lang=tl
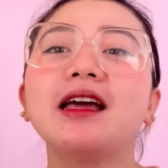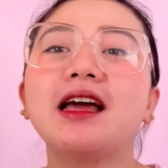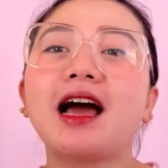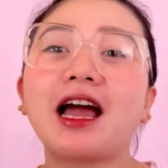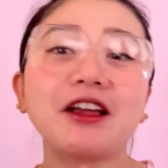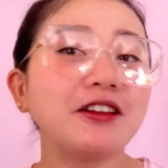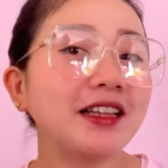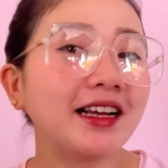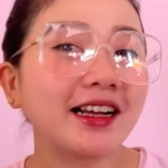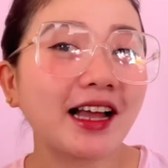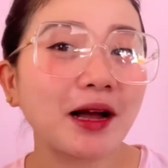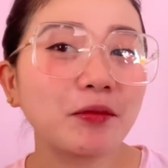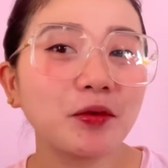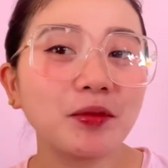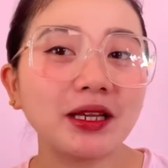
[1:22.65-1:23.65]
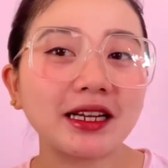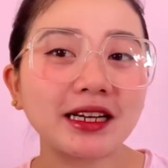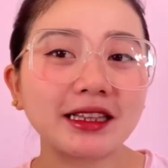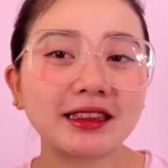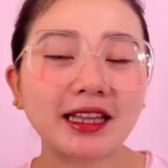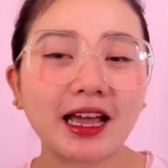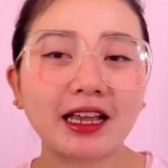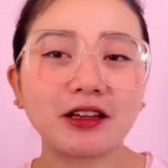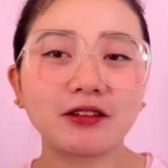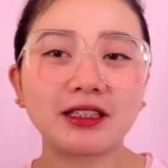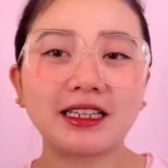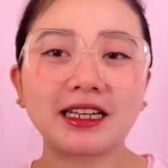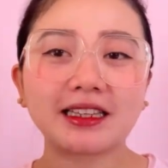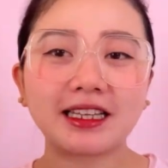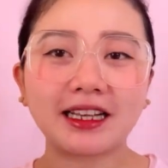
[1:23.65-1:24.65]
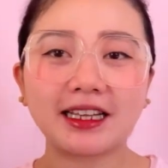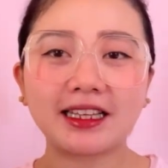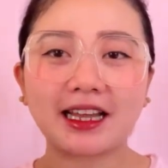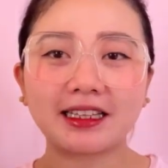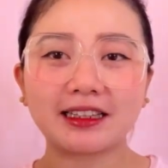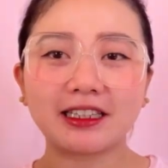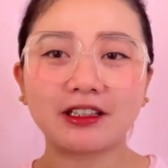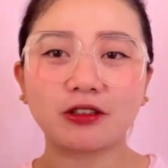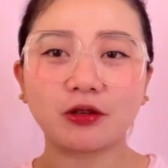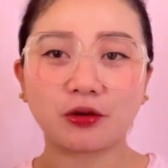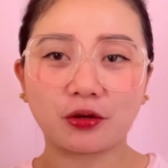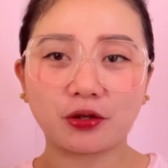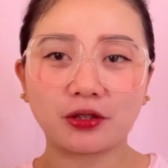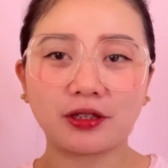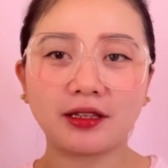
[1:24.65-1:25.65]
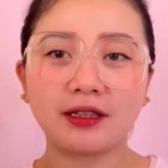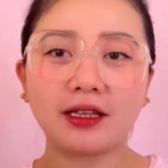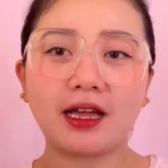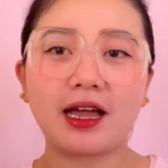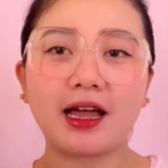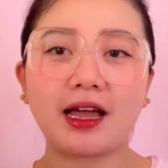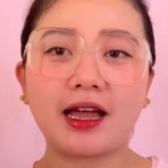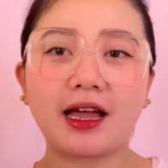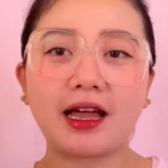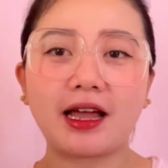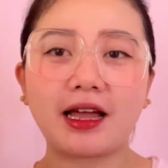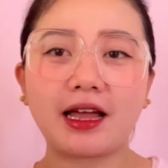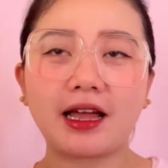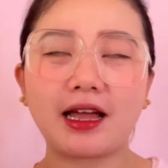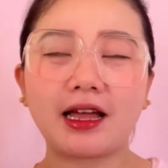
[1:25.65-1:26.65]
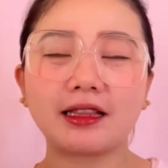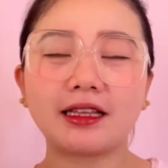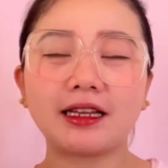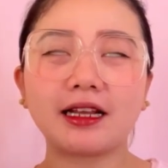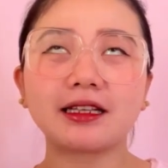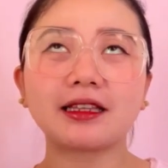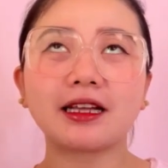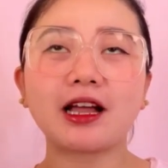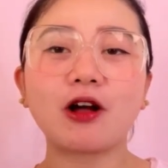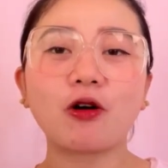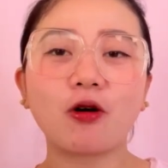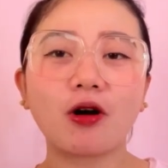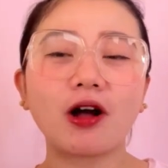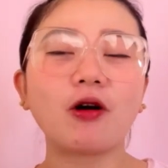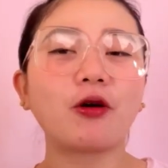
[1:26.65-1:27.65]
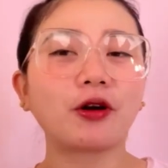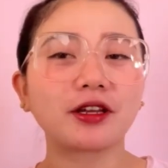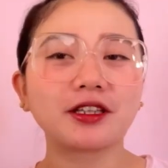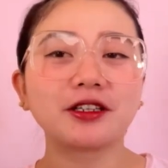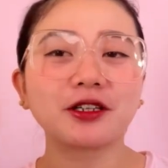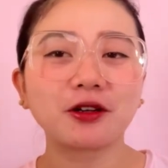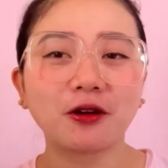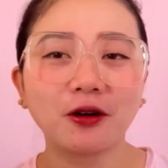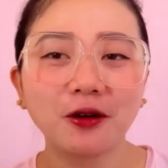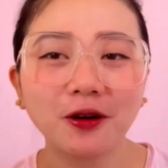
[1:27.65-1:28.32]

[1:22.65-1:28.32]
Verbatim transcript: Ayun na nga, bumili rin tayo, dinagdagan natin yon Dinagdagan ko ang order ko.